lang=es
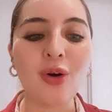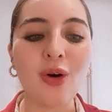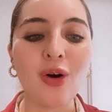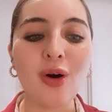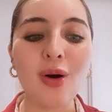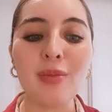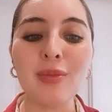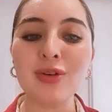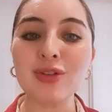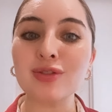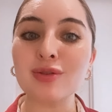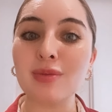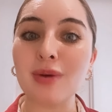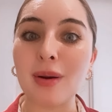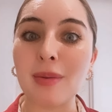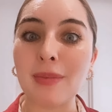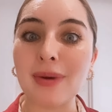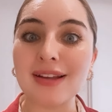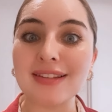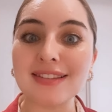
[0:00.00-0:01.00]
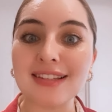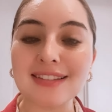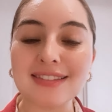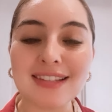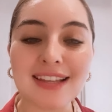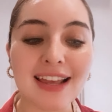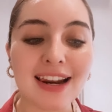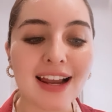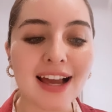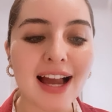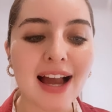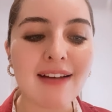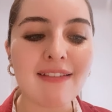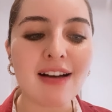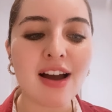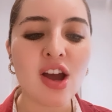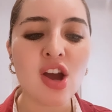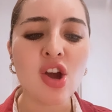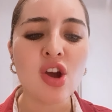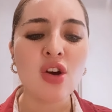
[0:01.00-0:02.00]
cómo su mamá se
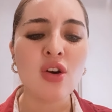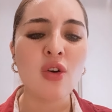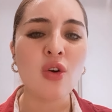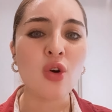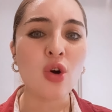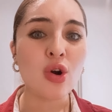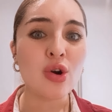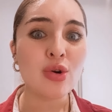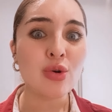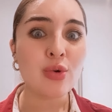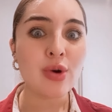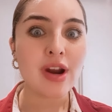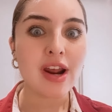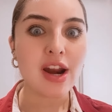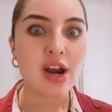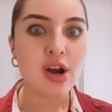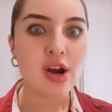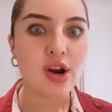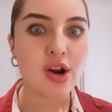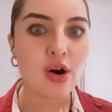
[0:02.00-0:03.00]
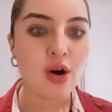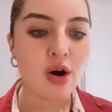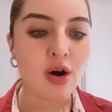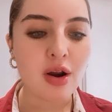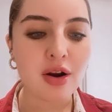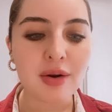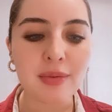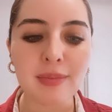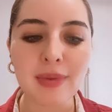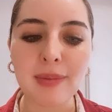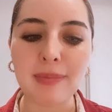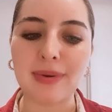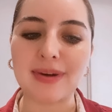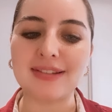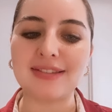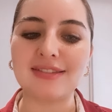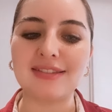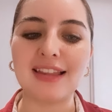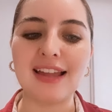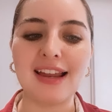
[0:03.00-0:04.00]
acercaba con un enorme
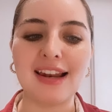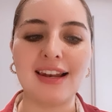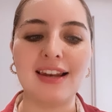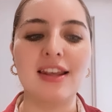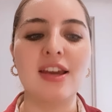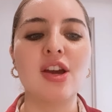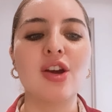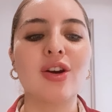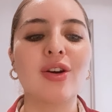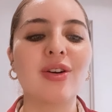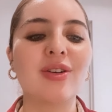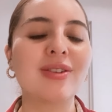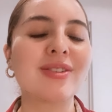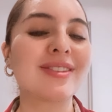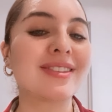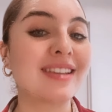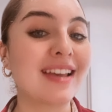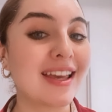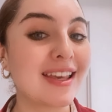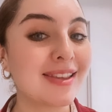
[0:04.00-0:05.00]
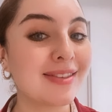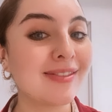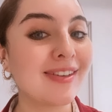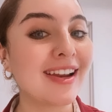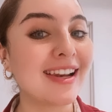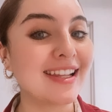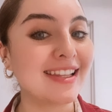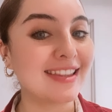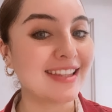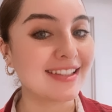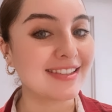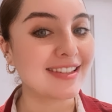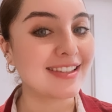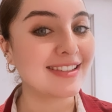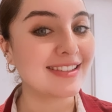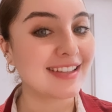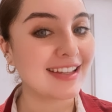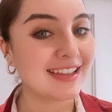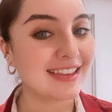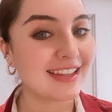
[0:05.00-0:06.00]
pastel con seis velitas
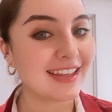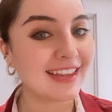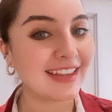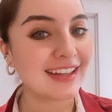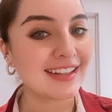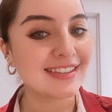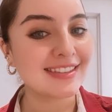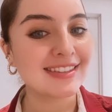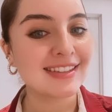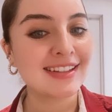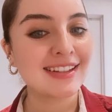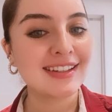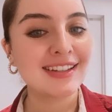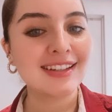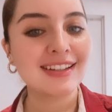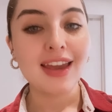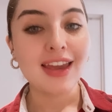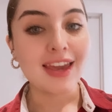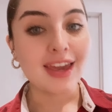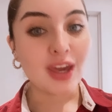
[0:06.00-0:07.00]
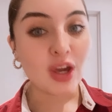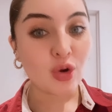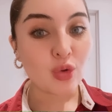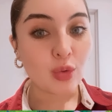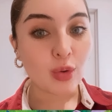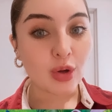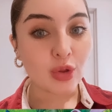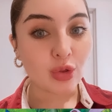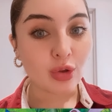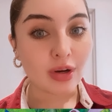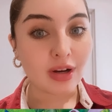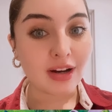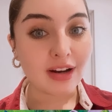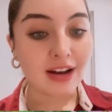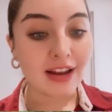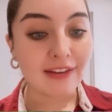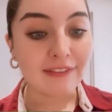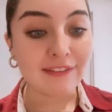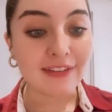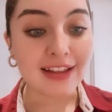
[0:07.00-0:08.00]
encendidas. Y cuando el
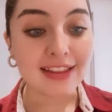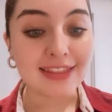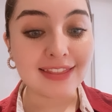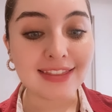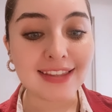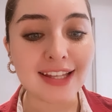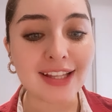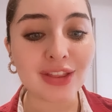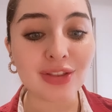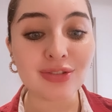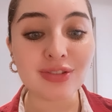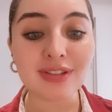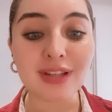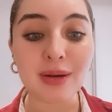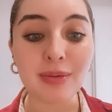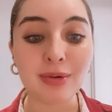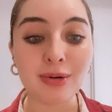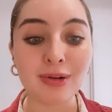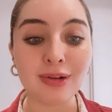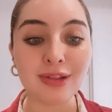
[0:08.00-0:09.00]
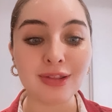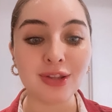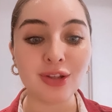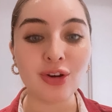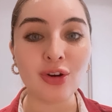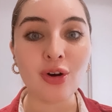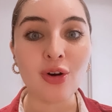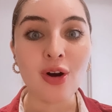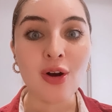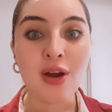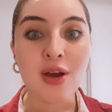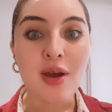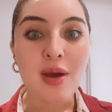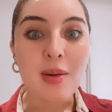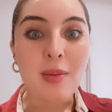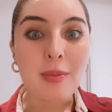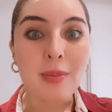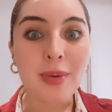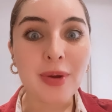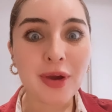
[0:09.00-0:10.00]
elefantito se volteó,
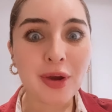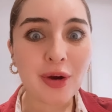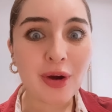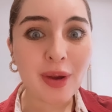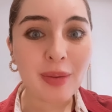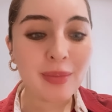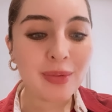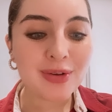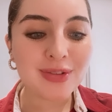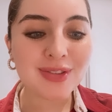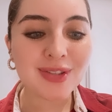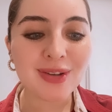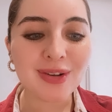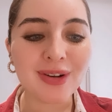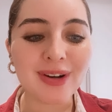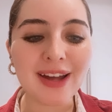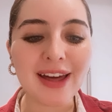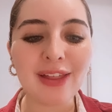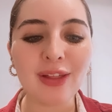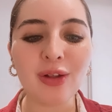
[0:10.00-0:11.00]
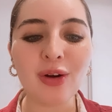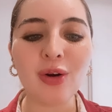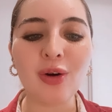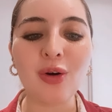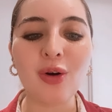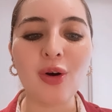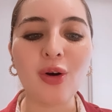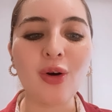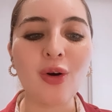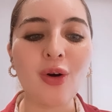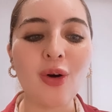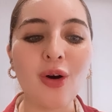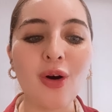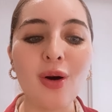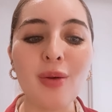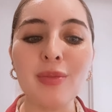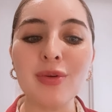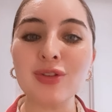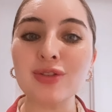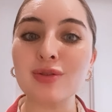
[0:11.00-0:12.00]
vio emocionado
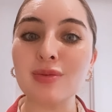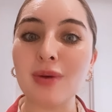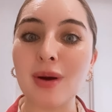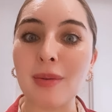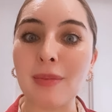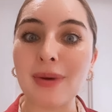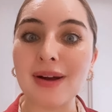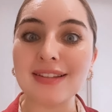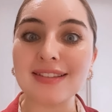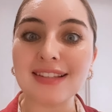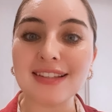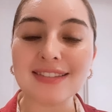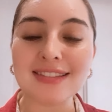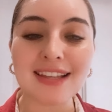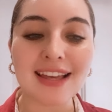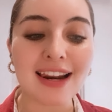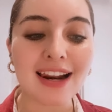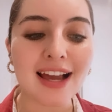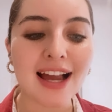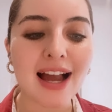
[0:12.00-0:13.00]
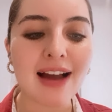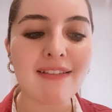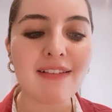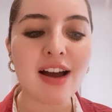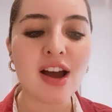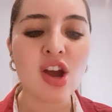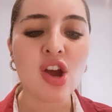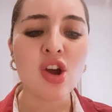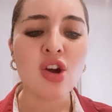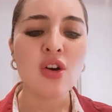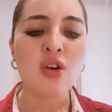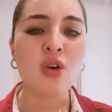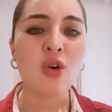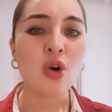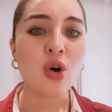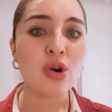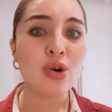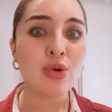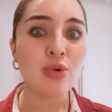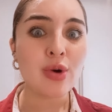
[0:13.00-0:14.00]
cómo su mamá se acercaba
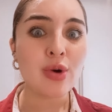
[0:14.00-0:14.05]
con